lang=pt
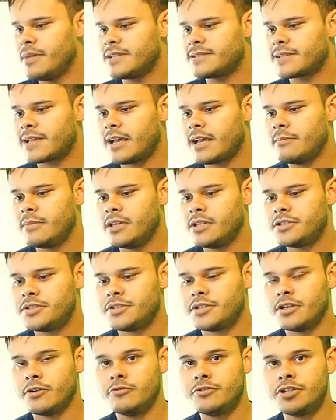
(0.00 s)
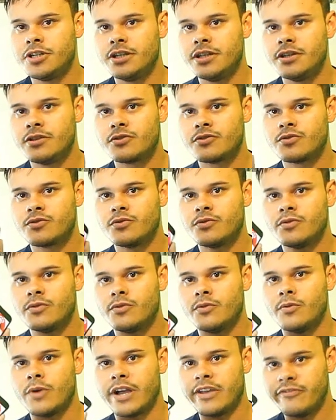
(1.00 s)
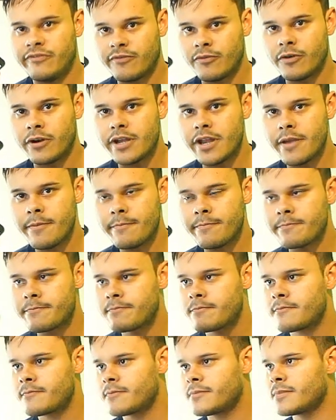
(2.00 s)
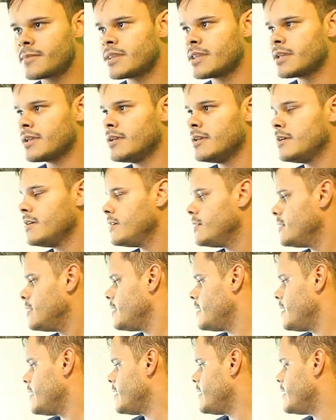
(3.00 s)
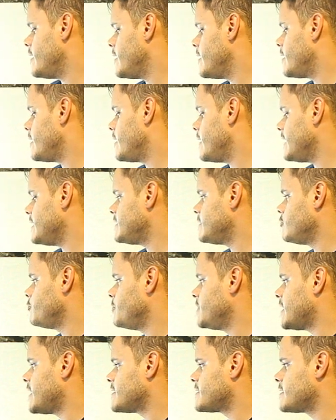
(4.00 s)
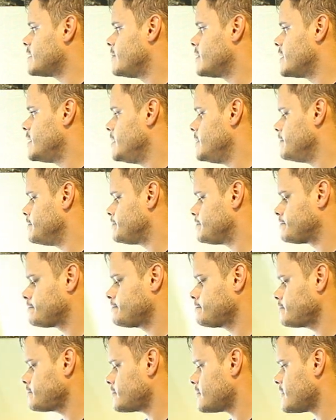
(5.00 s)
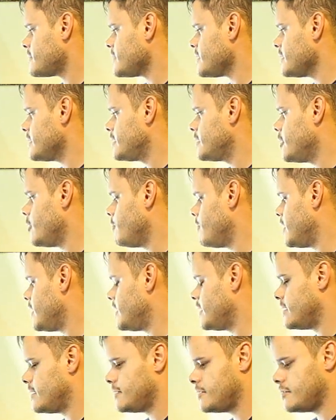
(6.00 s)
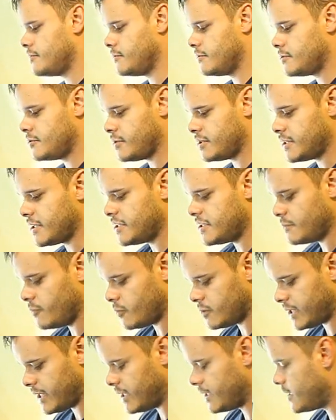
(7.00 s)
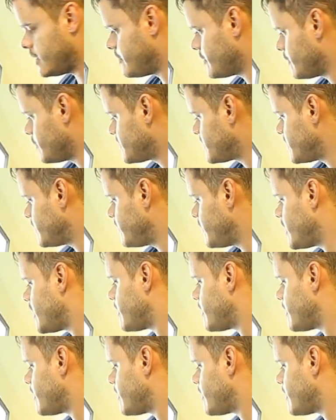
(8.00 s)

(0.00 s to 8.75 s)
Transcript: Basicamente eu utilizo o iPhone, é, essa iluminação aqui, que é uma... Deixa eu até desmontar ela aqui para você